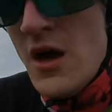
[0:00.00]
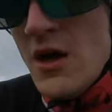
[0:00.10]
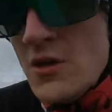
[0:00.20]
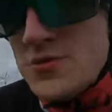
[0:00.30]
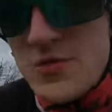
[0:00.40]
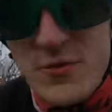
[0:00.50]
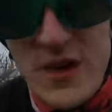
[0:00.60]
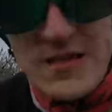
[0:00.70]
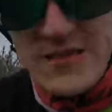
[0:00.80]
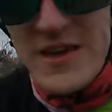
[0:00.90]
Ensuite,
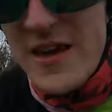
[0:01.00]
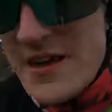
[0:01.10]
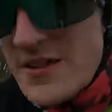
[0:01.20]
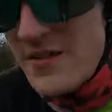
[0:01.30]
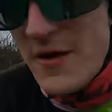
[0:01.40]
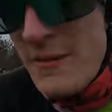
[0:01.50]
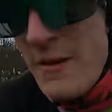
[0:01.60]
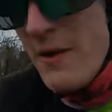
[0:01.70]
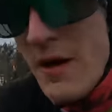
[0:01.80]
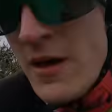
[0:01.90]
ouais, très réactif quand
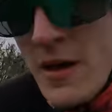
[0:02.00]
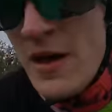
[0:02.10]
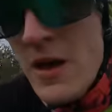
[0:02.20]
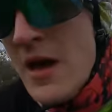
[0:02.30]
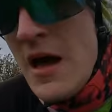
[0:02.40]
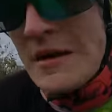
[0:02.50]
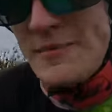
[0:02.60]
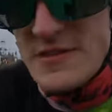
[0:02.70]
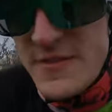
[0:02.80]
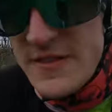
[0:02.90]
même. À
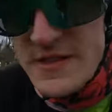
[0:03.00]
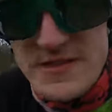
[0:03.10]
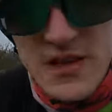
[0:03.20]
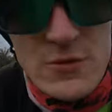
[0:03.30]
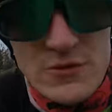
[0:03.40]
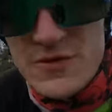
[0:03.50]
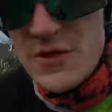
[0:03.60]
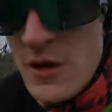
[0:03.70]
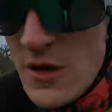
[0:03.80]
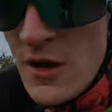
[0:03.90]
basse vitesse, on sent
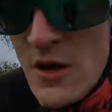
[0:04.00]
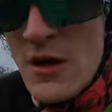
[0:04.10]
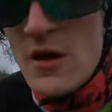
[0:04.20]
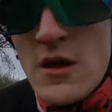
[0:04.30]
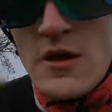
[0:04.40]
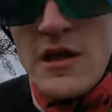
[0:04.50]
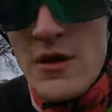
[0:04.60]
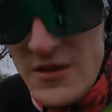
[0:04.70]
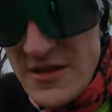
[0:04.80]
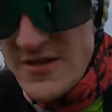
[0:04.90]
qu'il est
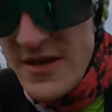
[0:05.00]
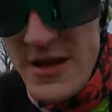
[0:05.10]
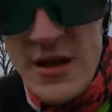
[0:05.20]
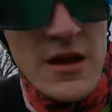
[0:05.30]
en acier.